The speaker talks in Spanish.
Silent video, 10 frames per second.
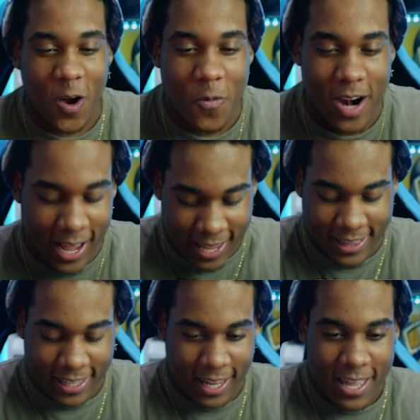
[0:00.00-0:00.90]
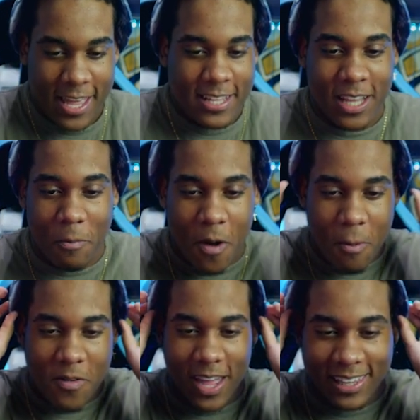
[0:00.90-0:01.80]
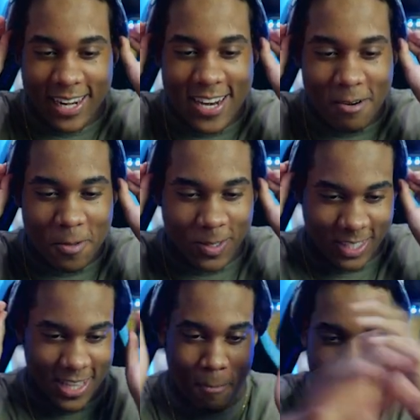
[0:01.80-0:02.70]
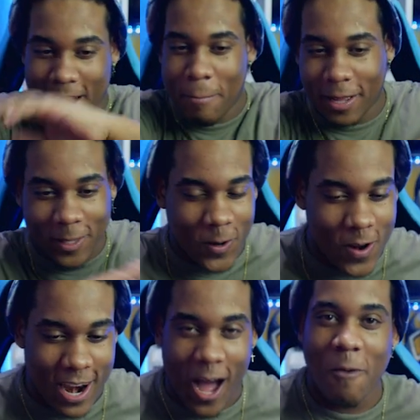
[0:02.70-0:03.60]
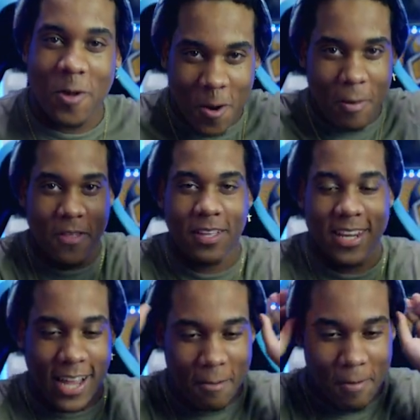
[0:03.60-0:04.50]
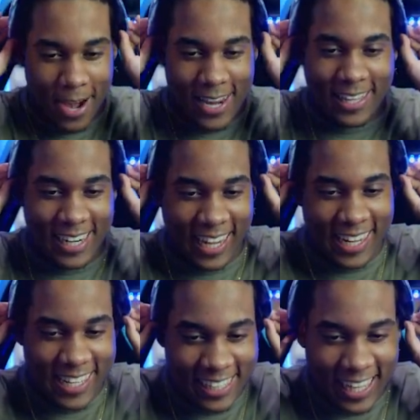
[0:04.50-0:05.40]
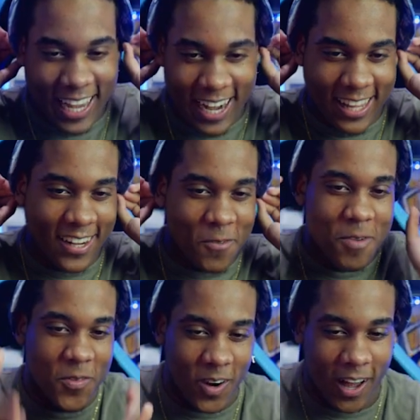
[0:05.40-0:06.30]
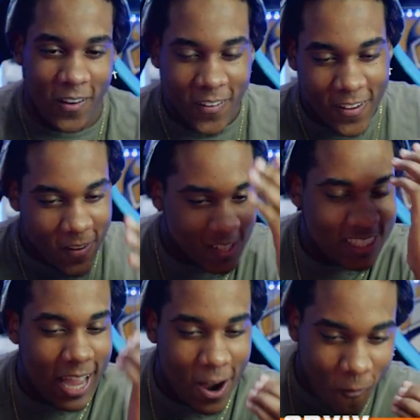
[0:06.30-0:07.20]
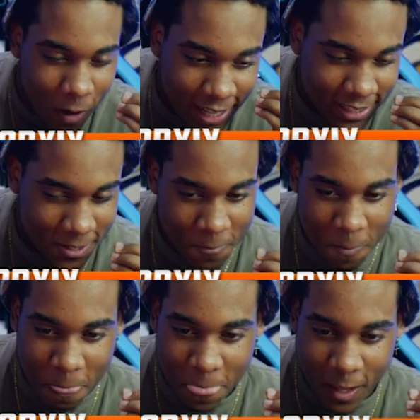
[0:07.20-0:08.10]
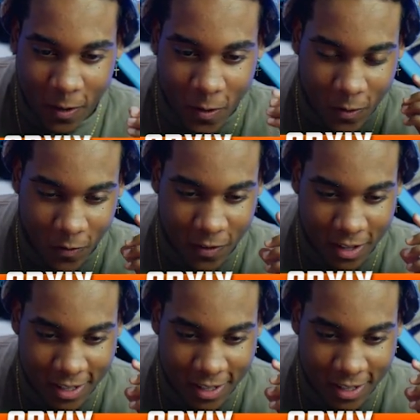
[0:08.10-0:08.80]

¿Cómo una gente se puede poner tan nerviosa? Dispara para todos lados, menos para donde tiene que disparar y tira 500 granadas en un mismo lado. O sea, ¿what? Ojo.